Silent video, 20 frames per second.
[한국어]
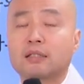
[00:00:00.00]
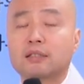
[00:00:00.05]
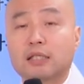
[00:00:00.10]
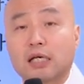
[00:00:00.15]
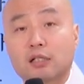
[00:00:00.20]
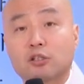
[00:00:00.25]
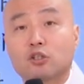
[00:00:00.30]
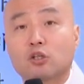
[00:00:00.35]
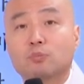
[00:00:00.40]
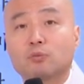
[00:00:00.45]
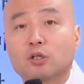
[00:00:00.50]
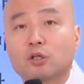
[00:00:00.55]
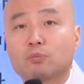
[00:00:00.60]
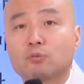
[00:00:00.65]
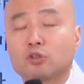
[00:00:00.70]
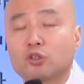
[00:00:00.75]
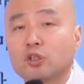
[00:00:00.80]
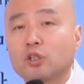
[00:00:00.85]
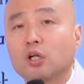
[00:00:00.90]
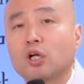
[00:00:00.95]
자 그럼
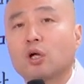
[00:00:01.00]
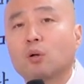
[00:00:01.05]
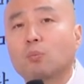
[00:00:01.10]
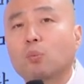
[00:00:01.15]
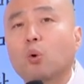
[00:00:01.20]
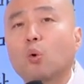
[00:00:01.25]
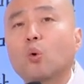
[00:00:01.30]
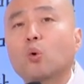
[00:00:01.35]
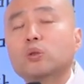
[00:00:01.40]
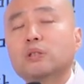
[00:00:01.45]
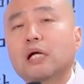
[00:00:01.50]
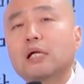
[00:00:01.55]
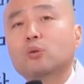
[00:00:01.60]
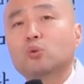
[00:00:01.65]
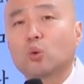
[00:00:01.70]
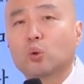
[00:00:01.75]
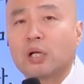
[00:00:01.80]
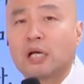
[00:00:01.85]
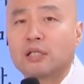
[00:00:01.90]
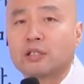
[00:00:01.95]
여러분들
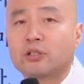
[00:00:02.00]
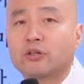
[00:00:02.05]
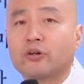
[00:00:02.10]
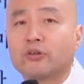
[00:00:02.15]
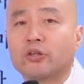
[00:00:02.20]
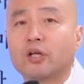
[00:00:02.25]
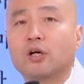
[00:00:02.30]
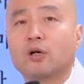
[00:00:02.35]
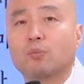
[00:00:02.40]
보살도라는 건